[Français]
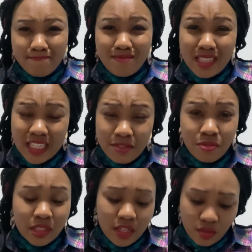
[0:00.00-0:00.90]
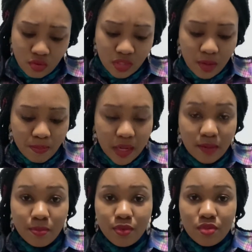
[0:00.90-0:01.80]
il faudrait qu'on en parle
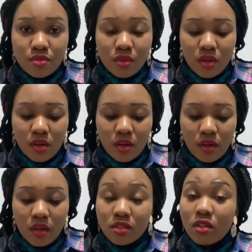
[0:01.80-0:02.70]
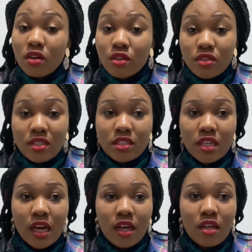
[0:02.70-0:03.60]
plus. En tant que
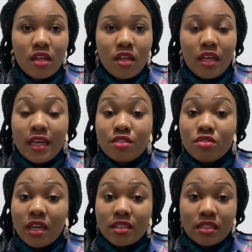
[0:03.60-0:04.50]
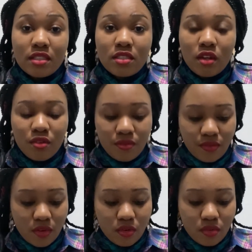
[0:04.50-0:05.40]
déjà éducatrice
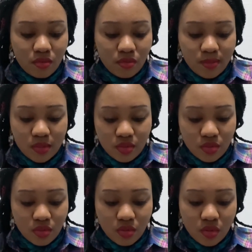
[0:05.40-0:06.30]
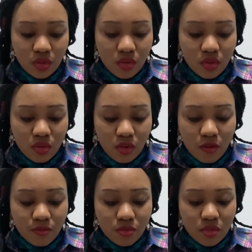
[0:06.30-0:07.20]
d'enfants, parce que, comme
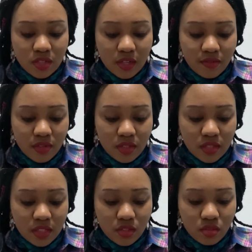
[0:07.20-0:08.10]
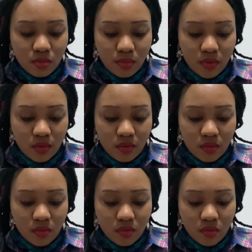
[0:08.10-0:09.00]
vous le savez certainement,
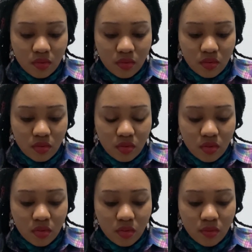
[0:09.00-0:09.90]
euh,